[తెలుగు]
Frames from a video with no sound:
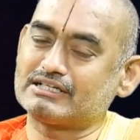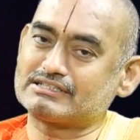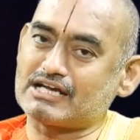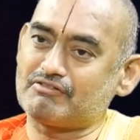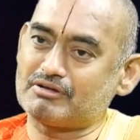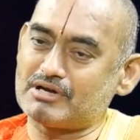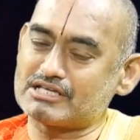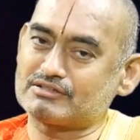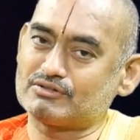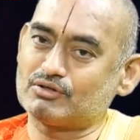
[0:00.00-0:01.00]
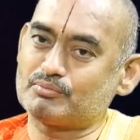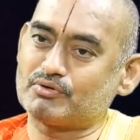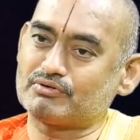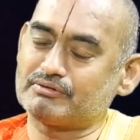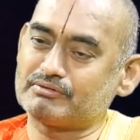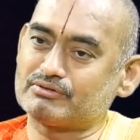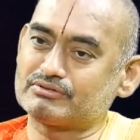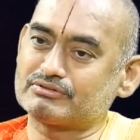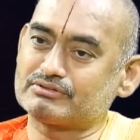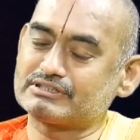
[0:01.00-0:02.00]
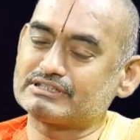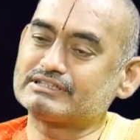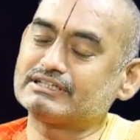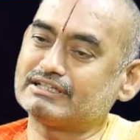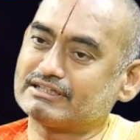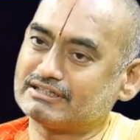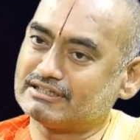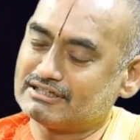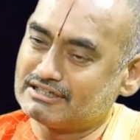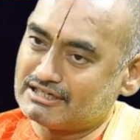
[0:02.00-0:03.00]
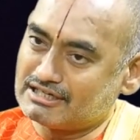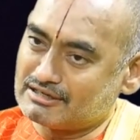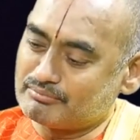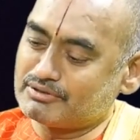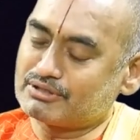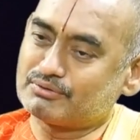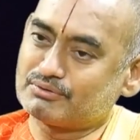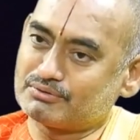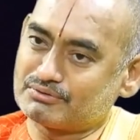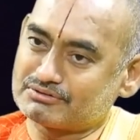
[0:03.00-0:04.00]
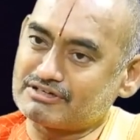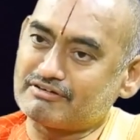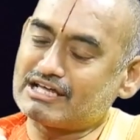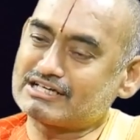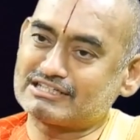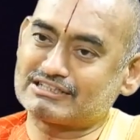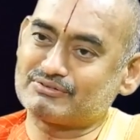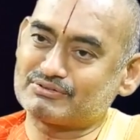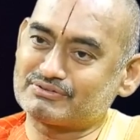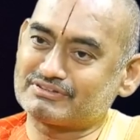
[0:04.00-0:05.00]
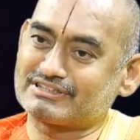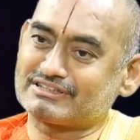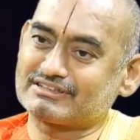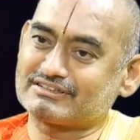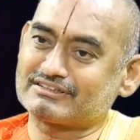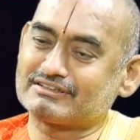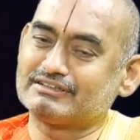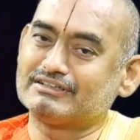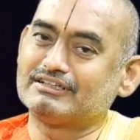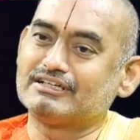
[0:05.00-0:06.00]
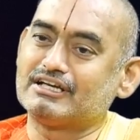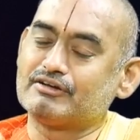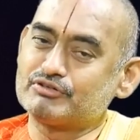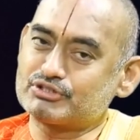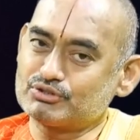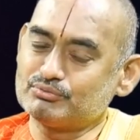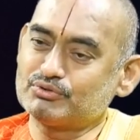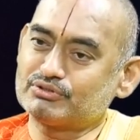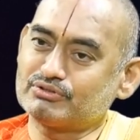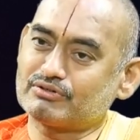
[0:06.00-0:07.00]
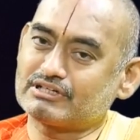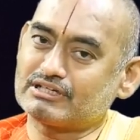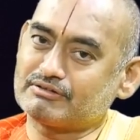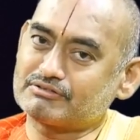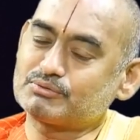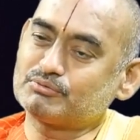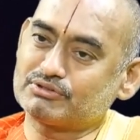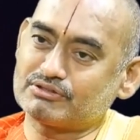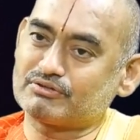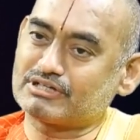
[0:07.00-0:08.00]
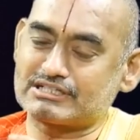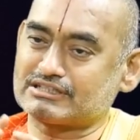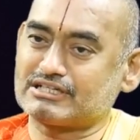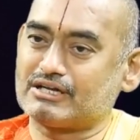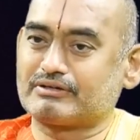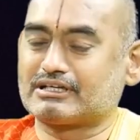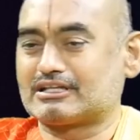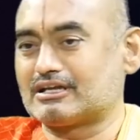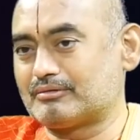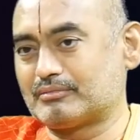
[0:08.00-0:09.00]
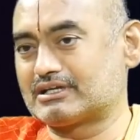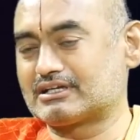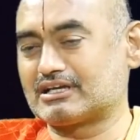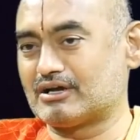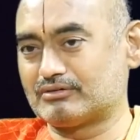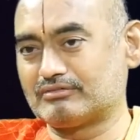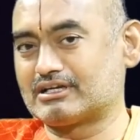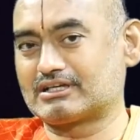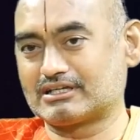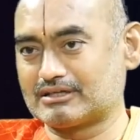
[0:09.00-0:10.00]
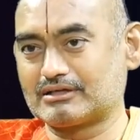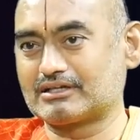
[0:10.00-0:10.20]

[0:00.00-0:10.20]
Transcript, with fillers: అంటే శ్రావణ మాసంలో పౌర్ణమి రోజు వచ్చేసి మీకు శ్రవణ నక్షత్రం వస్తుంది విష్ణుమూర్తి యొక్క విష్ణుమూర్తికి నక్షత్రాలు ఉంటాయి కదా మనకి రాముల వారికి